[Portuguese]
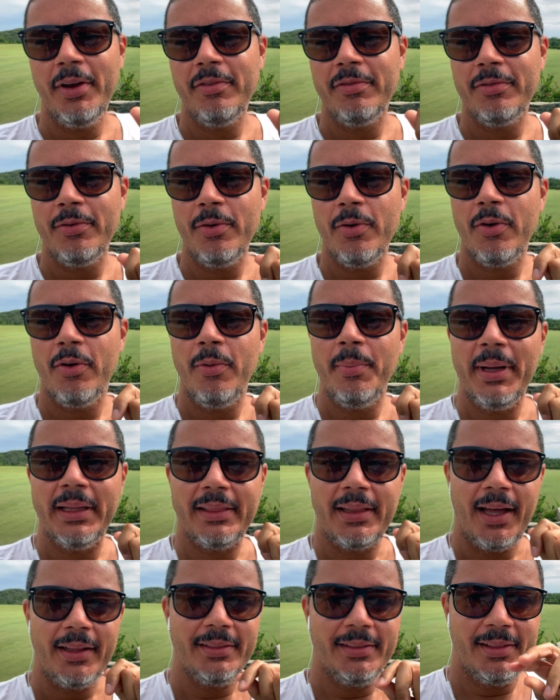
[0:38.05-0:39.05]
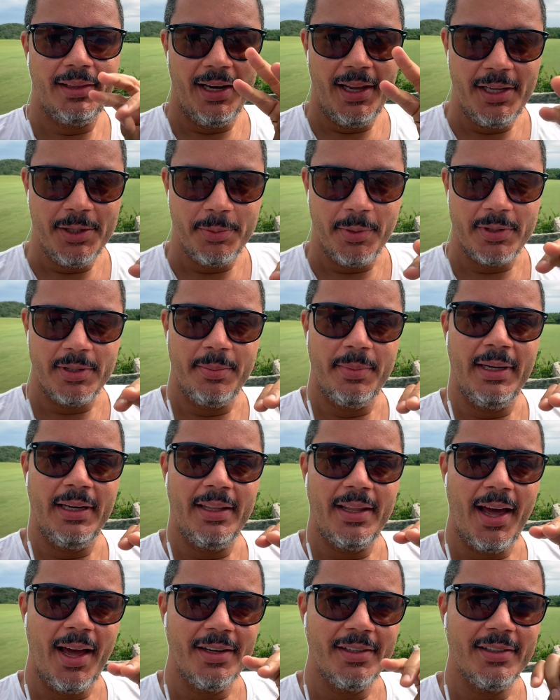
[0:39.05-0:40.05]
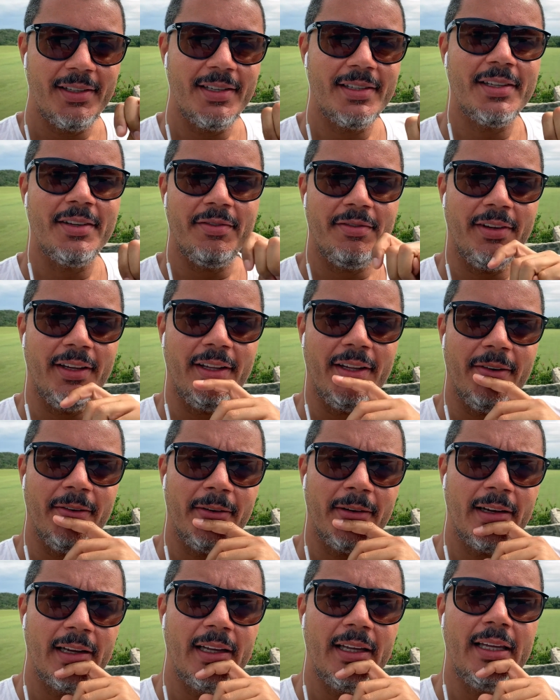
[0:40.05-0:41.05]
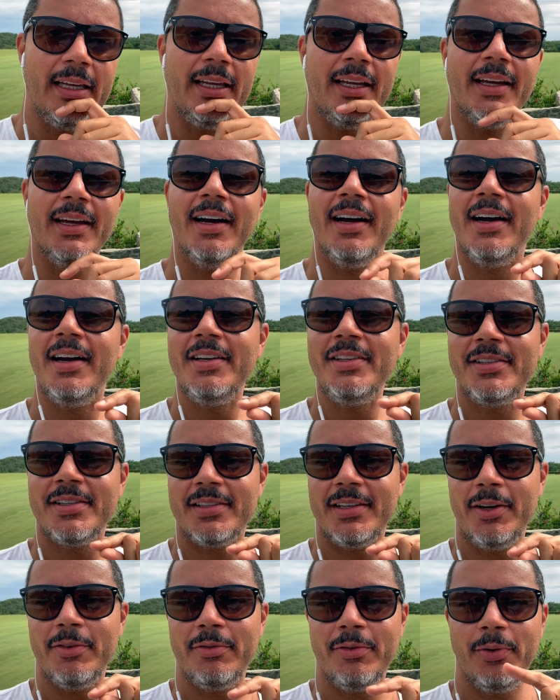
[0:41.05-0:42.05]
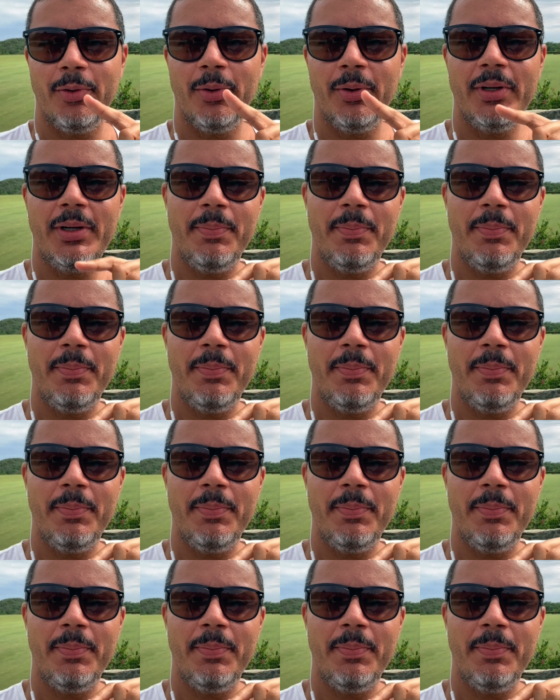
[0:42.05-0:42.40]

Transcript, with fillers: eu vou comentar três possibilidades nesse vídeo. E antes, eu vou lhe